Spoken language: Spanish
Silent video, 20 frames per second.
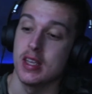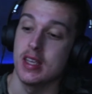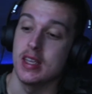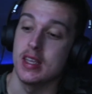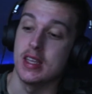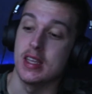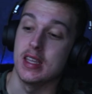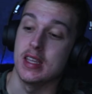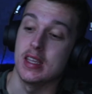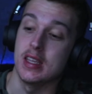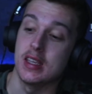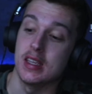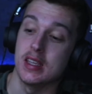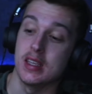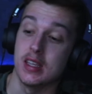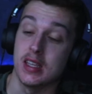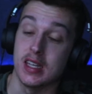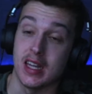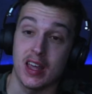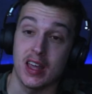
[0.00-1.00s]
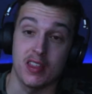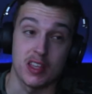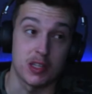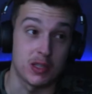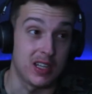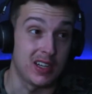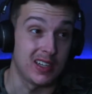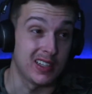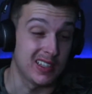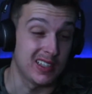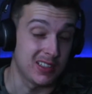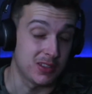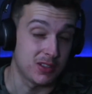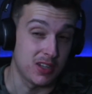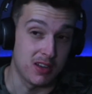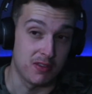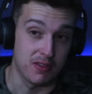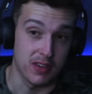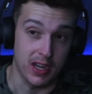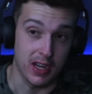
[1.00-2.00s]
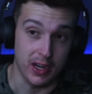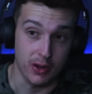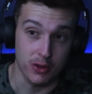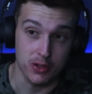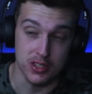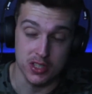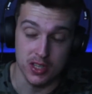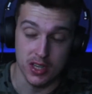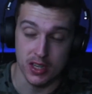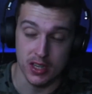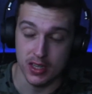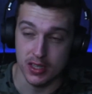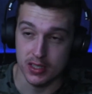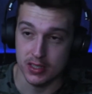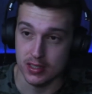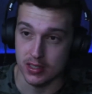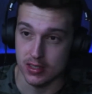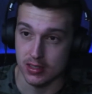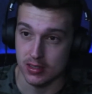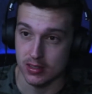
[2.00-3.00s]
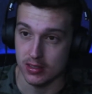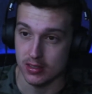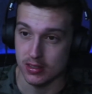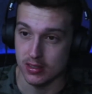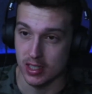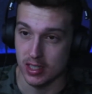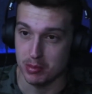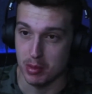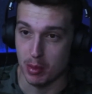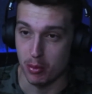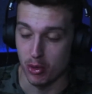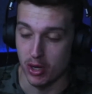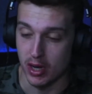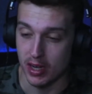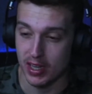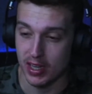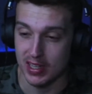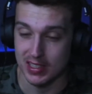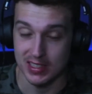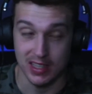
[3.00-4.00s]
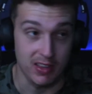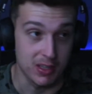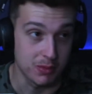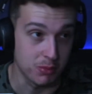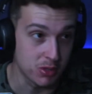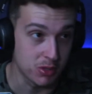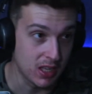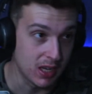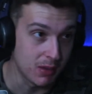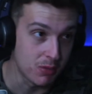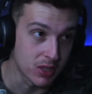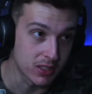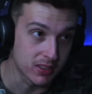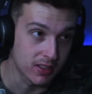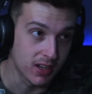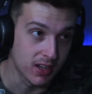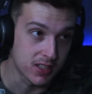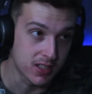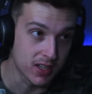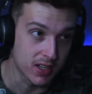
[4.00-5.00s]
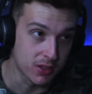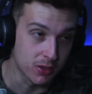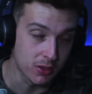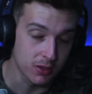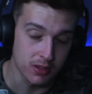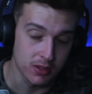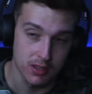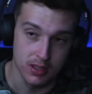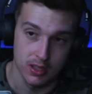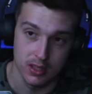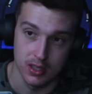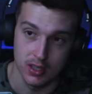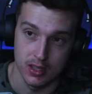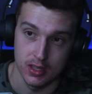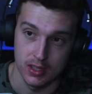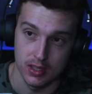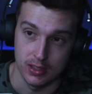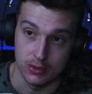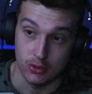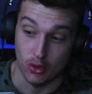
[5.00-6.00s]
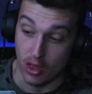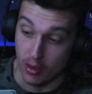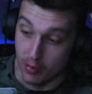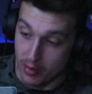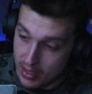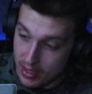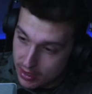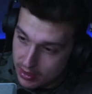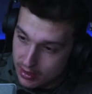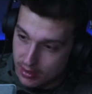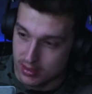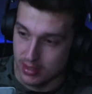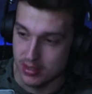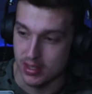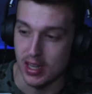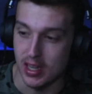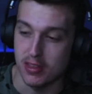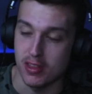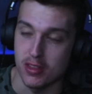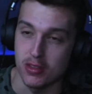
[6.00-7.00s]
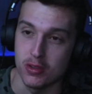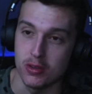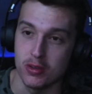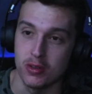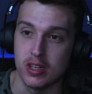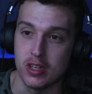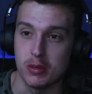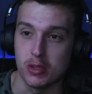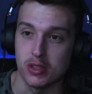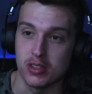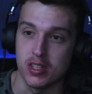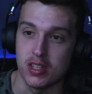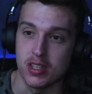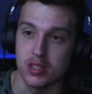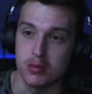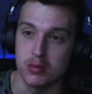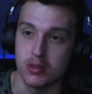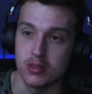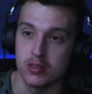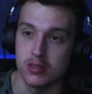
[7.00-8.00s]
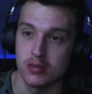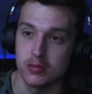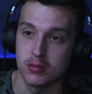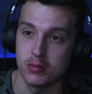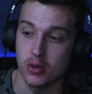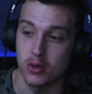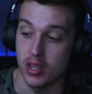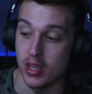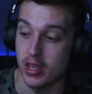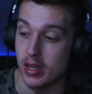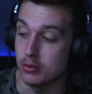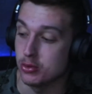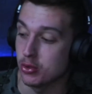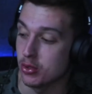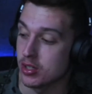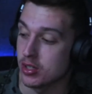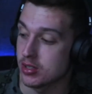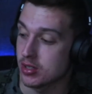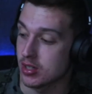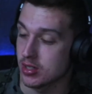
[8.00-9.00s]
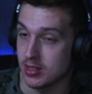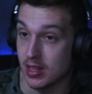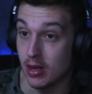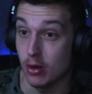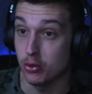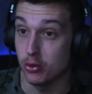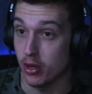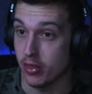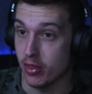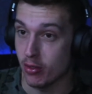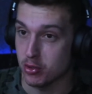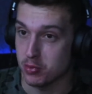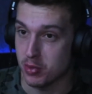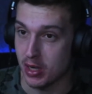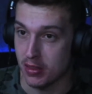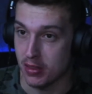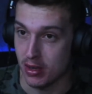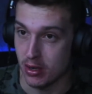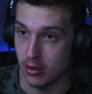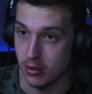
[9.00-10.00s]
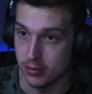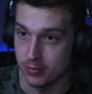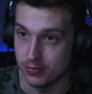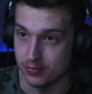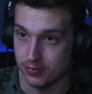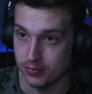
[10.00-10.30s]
Y, nada, o sea, fijaros si es, si es popular que hasta después de la muerte del escritor todavía se sigue haciendo libros de James Bond porque hay autores que están autorizados para hacerlo.